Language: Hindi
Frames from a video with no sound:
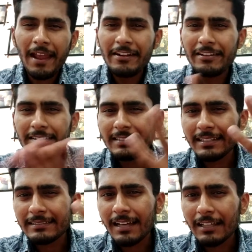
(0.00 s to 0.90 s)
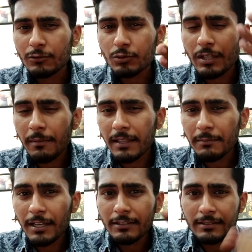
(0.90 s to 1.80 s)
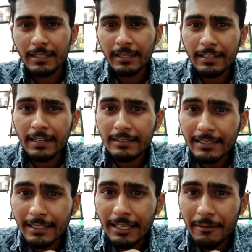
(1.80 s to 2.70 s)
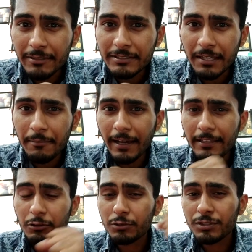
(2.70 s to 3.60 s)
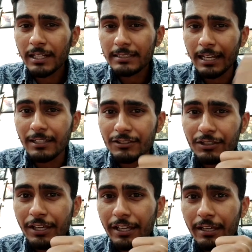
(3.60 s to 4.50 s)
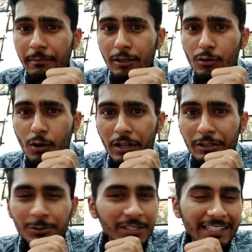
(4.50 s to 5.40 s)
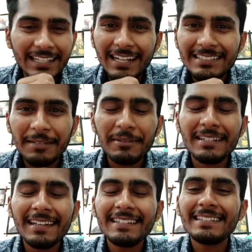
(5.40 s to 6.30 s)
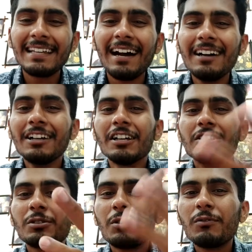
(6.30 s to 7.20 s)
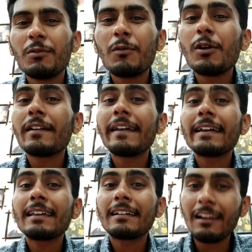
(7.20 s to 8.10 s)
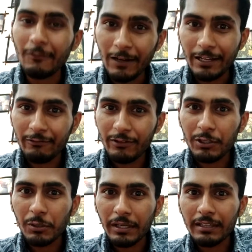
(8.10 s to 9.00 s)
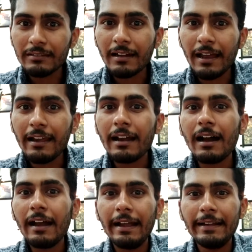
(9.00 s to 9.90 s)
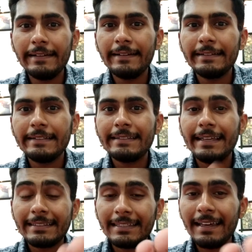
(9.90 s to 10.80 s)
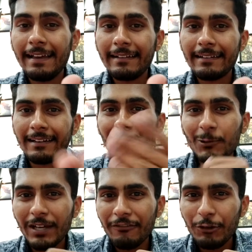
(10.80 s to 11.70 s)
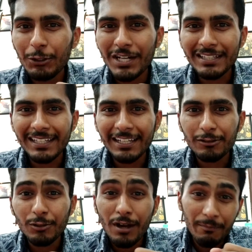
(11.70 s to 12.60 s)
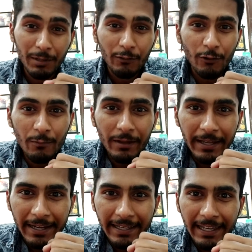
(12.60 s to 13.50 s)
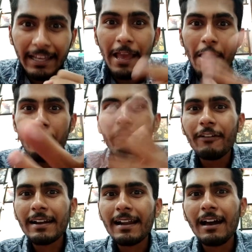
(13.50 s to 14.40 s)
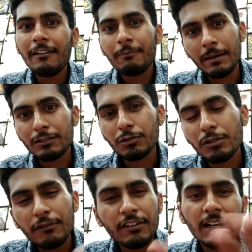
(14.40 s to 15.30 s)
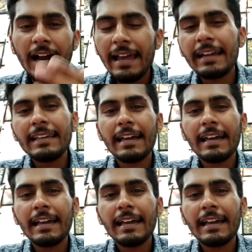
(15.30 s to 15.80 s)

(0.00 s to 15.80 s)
एंड इसी के साथ उसके बाद मैं देख ही रहा था कि एम के भाई दूसरा चैलेंज देंगे बट उन्होंने दूसरा चैलेंज अभी नहीं दिया तो वो बोल रहे हैं कि कल वाले वीडियो के अंदर आएगा एंड देखते हैं अगर कल उनका वीडियो आता है तो हम परफॉर्म करेंगे वरना परसों तो फिर आएगा ही